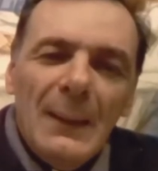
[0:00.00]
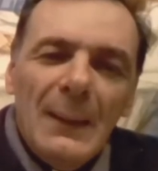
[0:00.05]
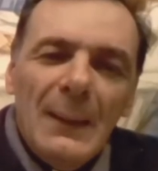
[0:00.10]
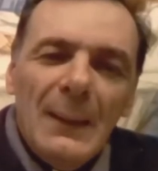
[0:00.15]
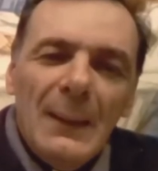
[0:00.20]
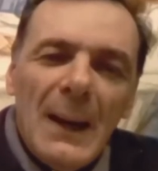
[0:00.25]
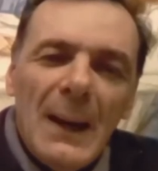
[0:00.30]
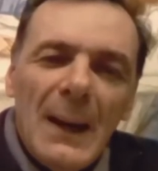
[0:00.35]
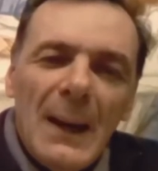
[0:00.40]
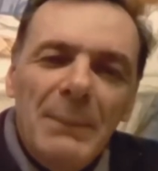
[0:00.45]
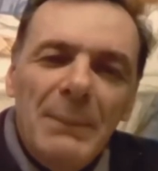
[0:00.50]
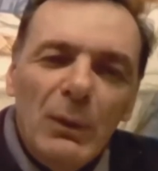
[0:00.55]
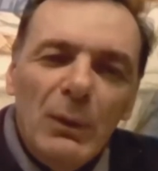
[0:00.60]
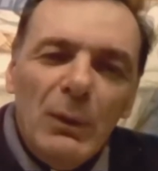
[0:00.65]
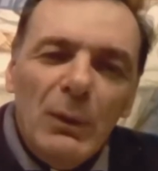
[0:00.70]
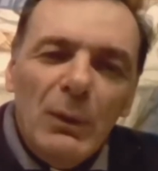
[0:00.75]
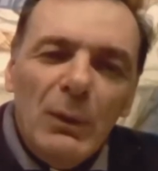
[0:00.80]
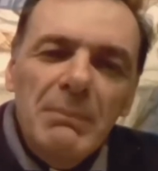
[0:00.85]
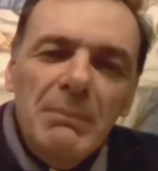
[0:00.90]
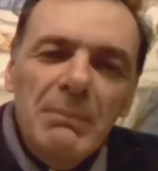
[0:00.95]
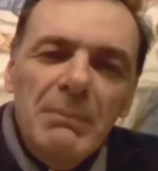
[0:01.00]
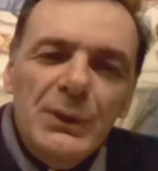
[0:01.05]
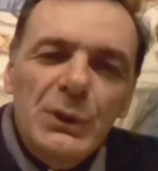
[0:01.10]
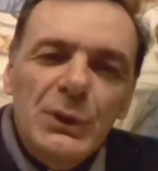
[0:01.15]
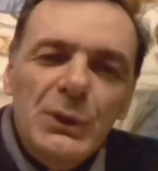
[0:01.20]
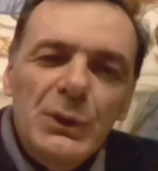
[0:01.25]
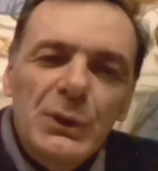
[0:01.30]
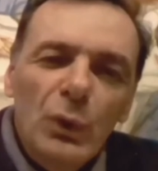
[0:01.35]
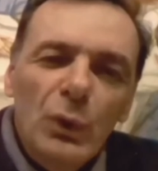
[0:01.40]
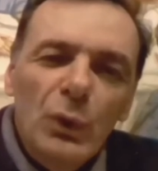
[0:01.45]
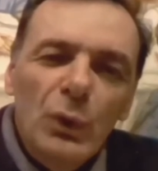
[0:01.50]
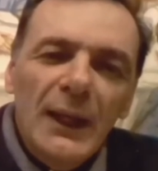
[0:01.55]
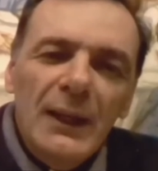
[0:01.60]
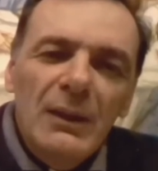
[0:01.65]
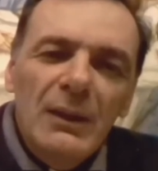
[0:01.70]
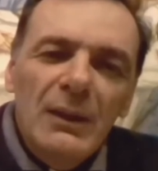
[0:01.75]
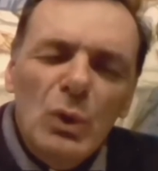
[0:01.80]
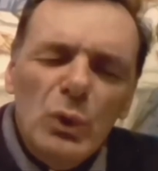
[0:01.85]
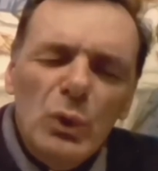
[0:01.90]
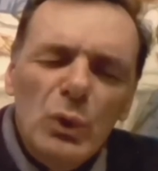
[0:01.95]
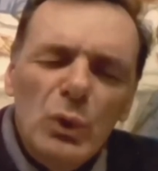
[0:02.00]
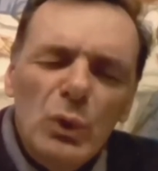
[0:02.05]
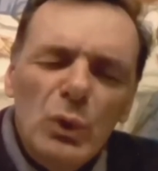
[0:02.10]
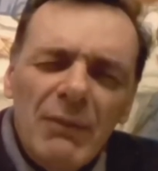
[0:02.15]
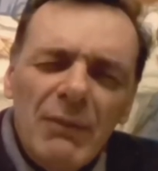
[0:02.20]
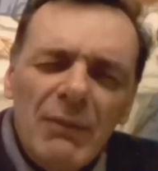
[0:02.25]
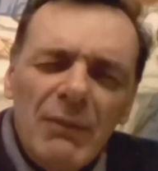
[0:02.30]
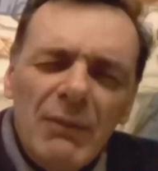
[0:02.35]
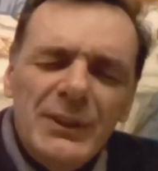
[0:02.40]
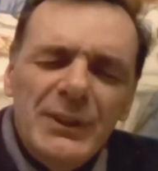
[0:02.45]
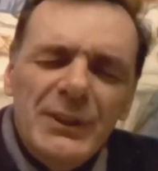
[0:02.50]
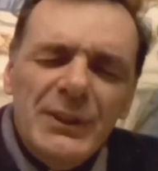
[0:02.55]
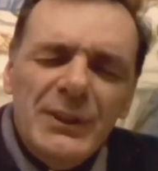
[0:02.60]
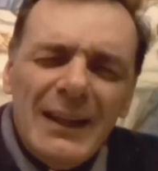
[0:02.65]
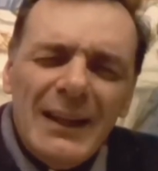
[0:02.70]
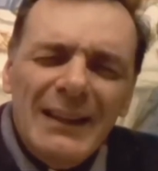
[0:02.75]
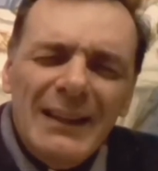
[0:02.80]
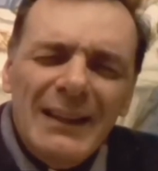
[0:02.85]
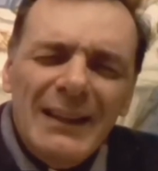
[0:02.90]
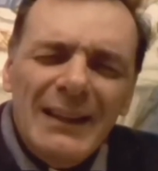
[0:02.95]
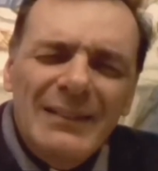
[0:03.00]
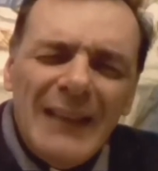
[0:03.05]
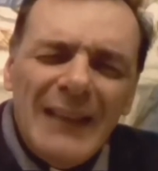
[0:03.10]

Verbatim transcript: ma per questa missione non serve stare